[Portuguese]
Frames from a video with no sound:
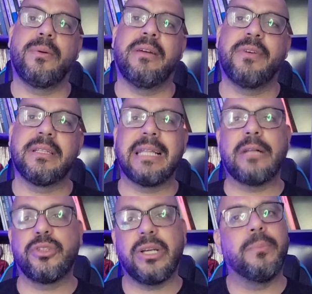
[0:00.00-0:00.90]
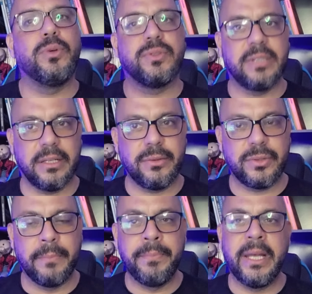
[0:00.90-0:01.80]
levantado já há muitos anos,
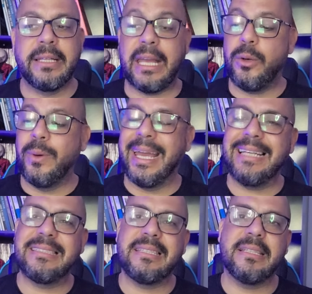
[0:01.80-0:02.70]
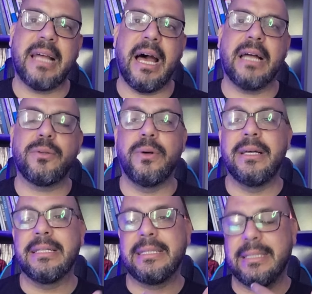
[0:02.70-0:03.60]
tenho ensinado,
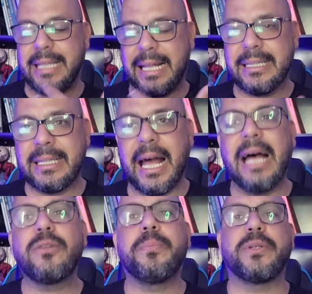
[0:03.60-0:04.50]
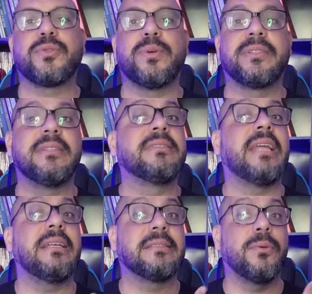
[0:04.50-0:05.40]
tratado pessoas
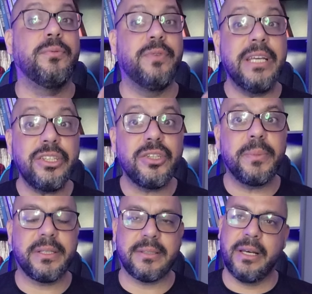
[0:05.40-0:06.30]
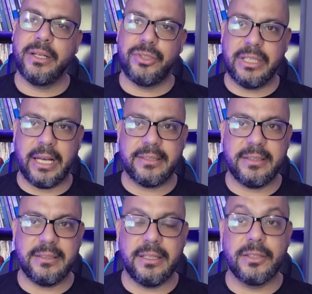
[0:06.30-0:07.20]
que são vítimas de
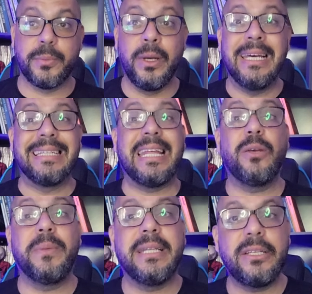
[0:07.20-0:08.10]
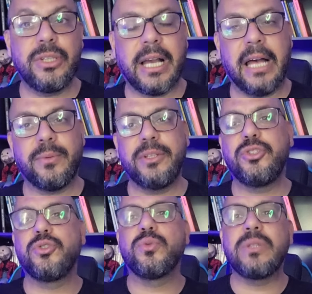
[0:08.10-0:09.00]
narcisismo, tenho me dedicado a
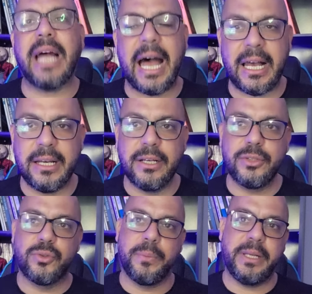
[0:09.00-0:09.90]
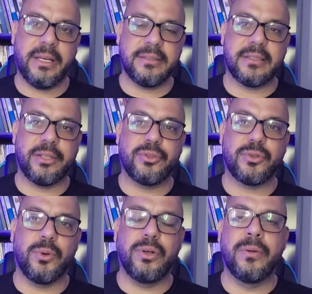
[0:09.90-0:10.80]
estudar sobre esse
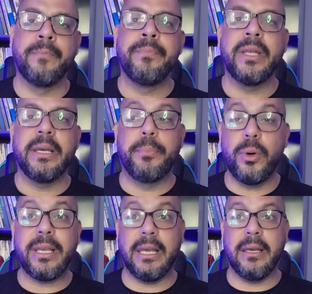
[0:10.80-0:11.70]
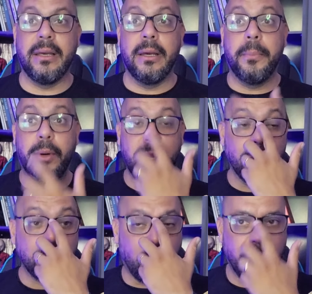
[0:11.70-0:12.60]
transtorno. Por quê? Porque eu
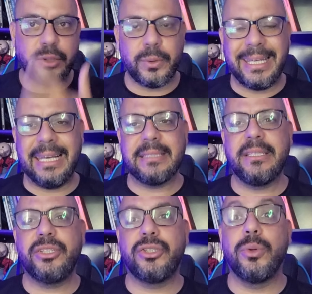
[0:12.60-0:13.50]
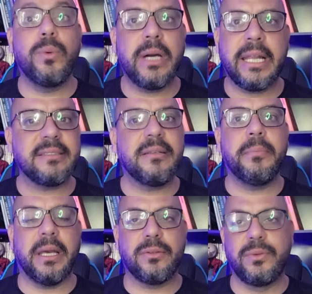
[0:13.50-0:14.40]
noto que existe um
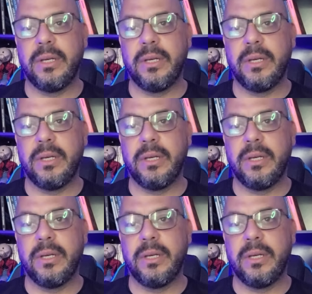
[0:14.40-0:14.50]
crescimento